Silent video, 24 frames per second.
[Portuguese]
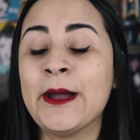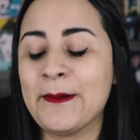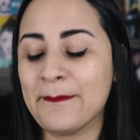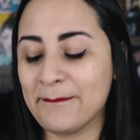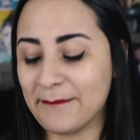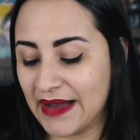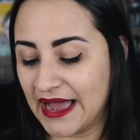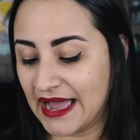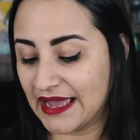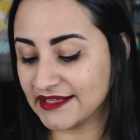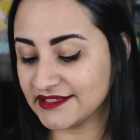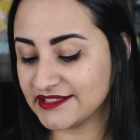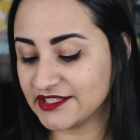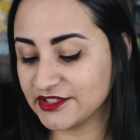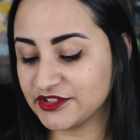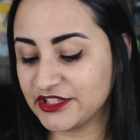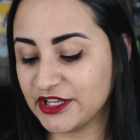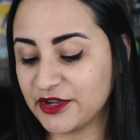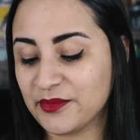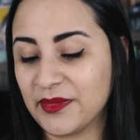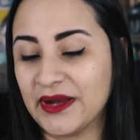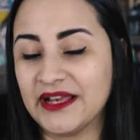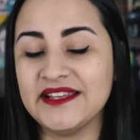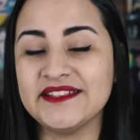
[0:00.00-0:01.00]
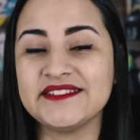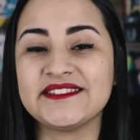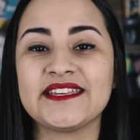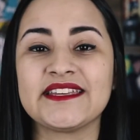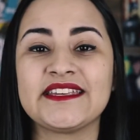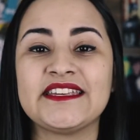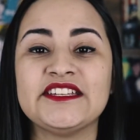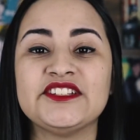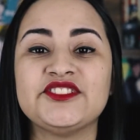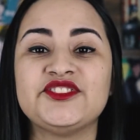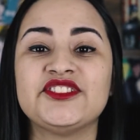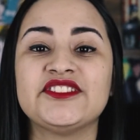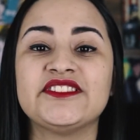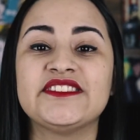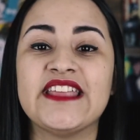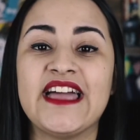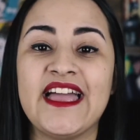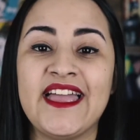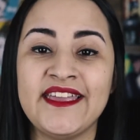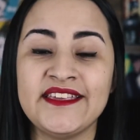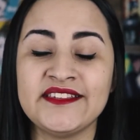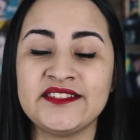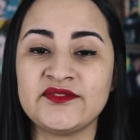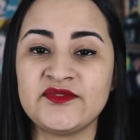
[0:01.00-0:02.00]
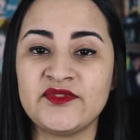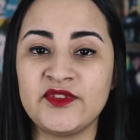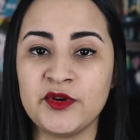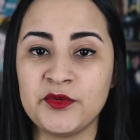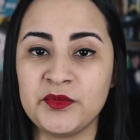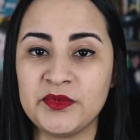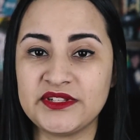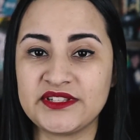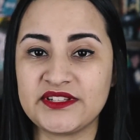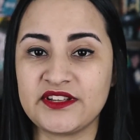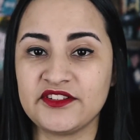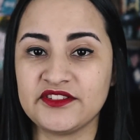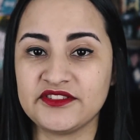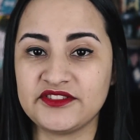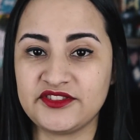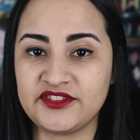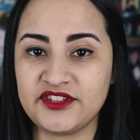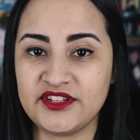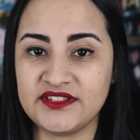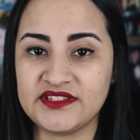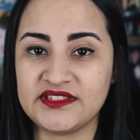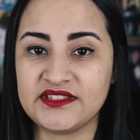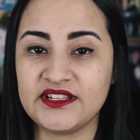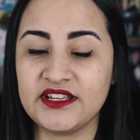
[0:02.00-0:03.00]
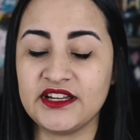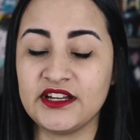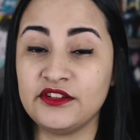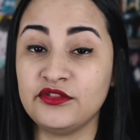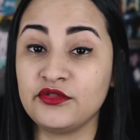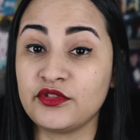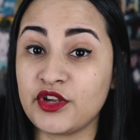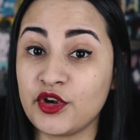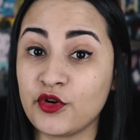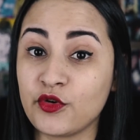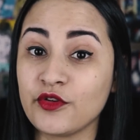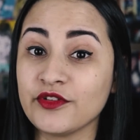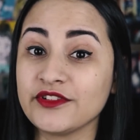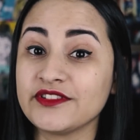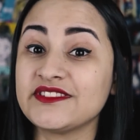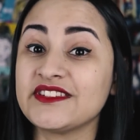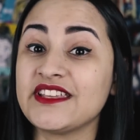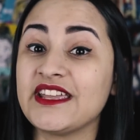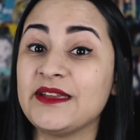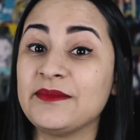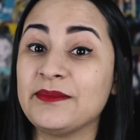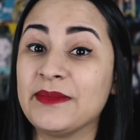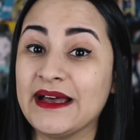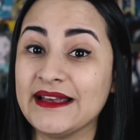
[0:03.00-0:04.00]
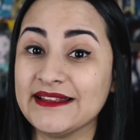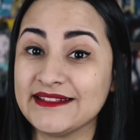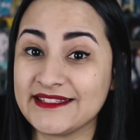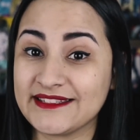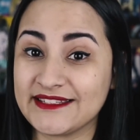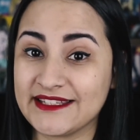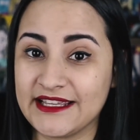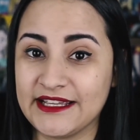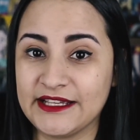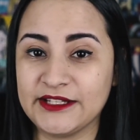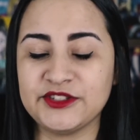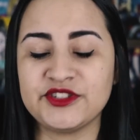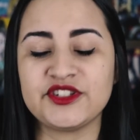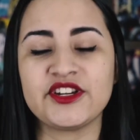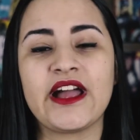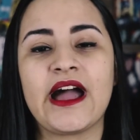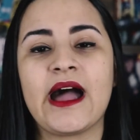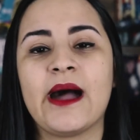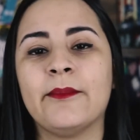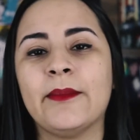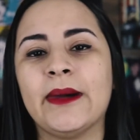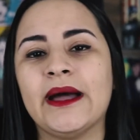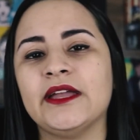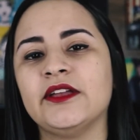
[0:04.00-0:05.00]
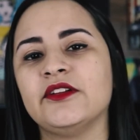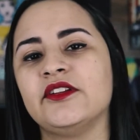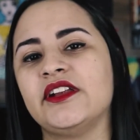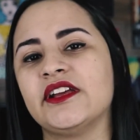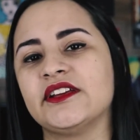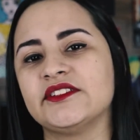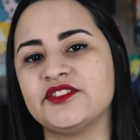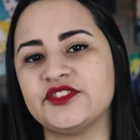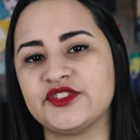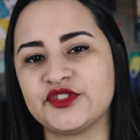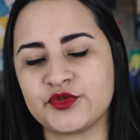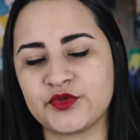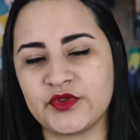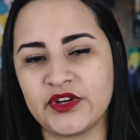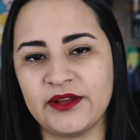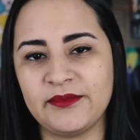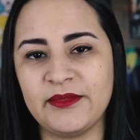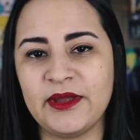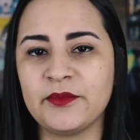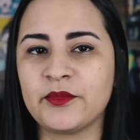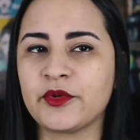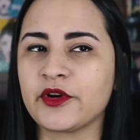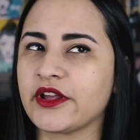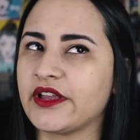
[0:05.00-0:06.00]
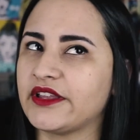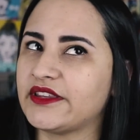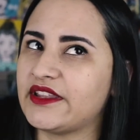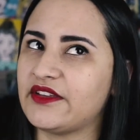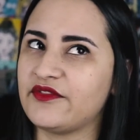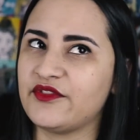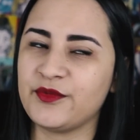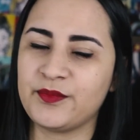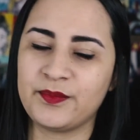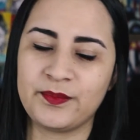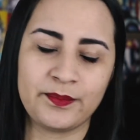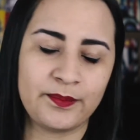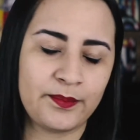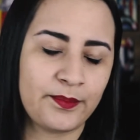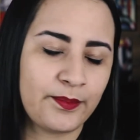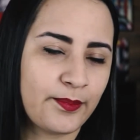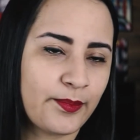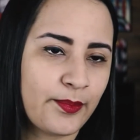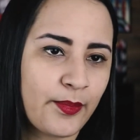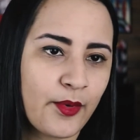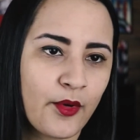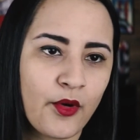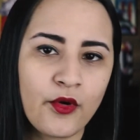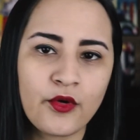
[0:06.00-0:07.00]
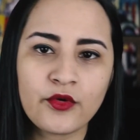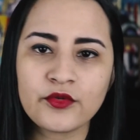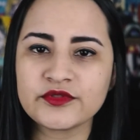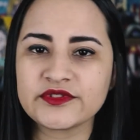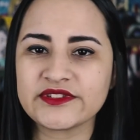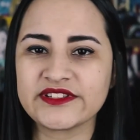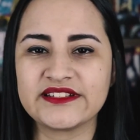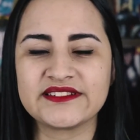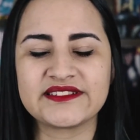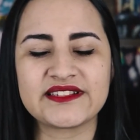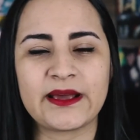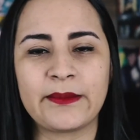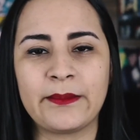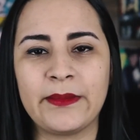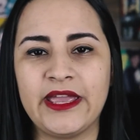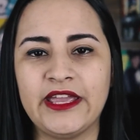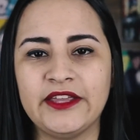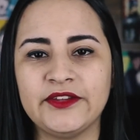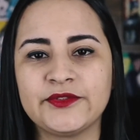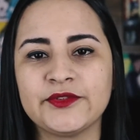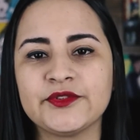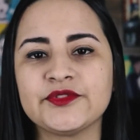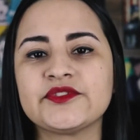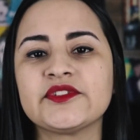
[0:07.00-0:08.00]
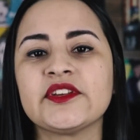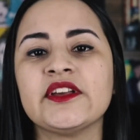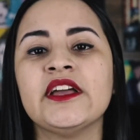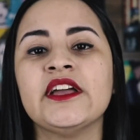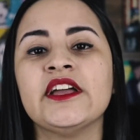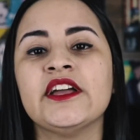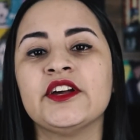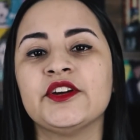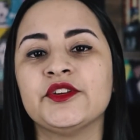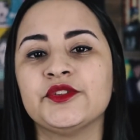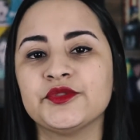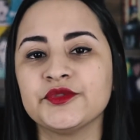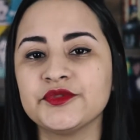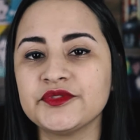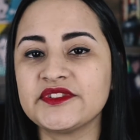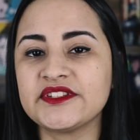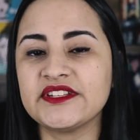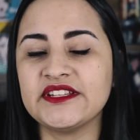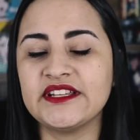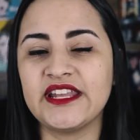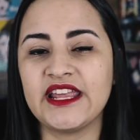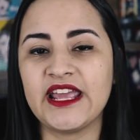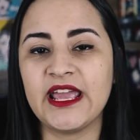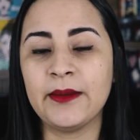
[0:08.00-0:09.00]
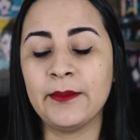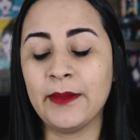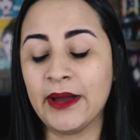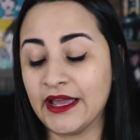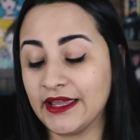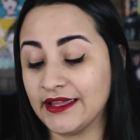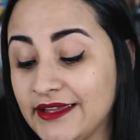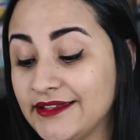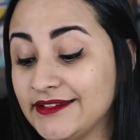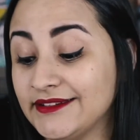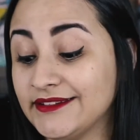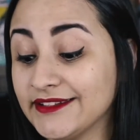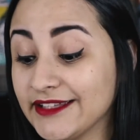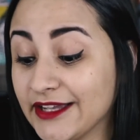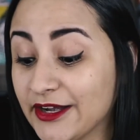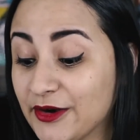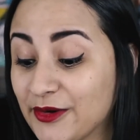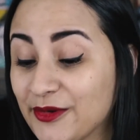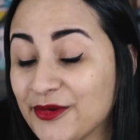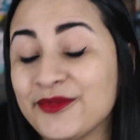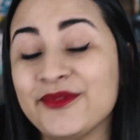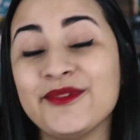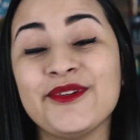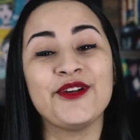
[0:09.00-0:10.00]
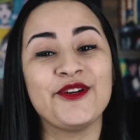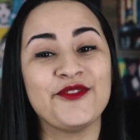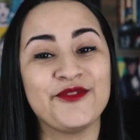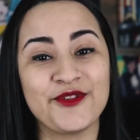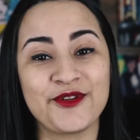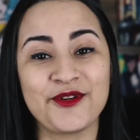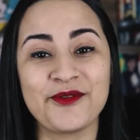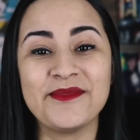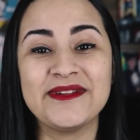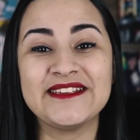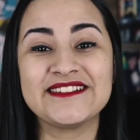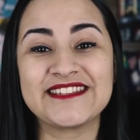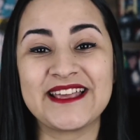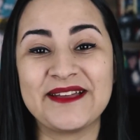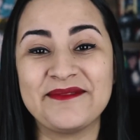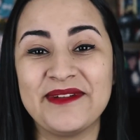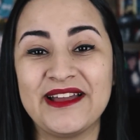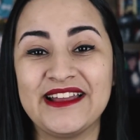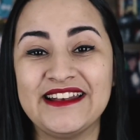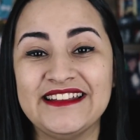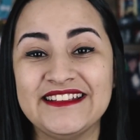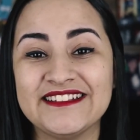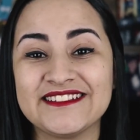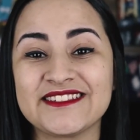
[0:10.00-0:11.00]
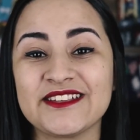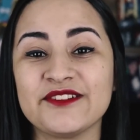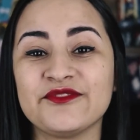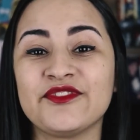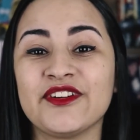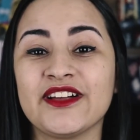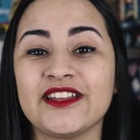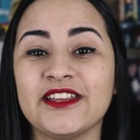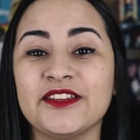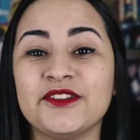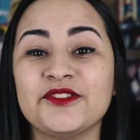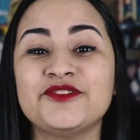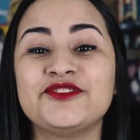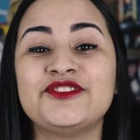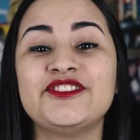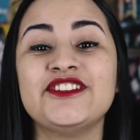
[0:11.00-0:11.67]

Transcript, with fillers: Mas eu tenho uma lista aqui de 10 filmes que eu assisti esse ano que eu gostei bastante. A maioria de streaming, porque teve poucos lançamentos no cinema, então eu vou começar minha lista falando